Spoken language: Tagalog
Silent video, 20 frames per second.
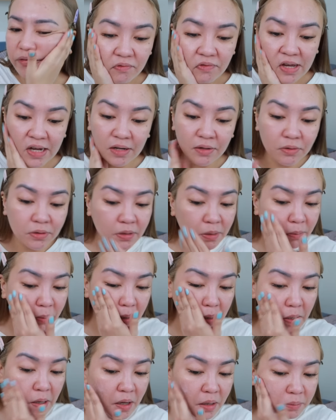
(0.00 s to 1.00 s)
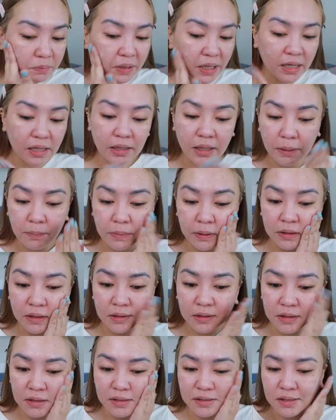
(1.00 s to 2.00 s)
Very good naman ang BLK
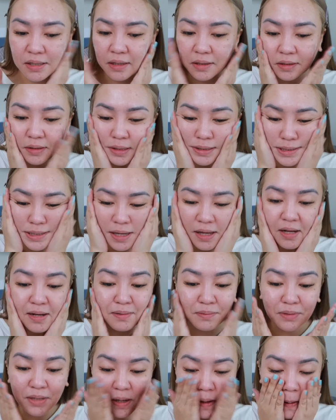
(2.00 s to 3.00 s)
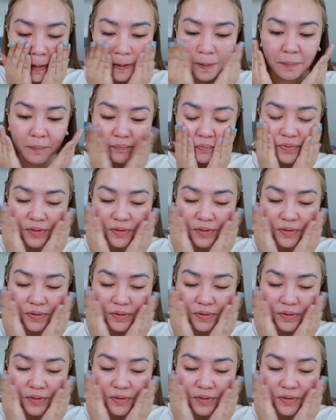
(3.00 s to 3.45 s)
pagdating dyan kasi alam nilang,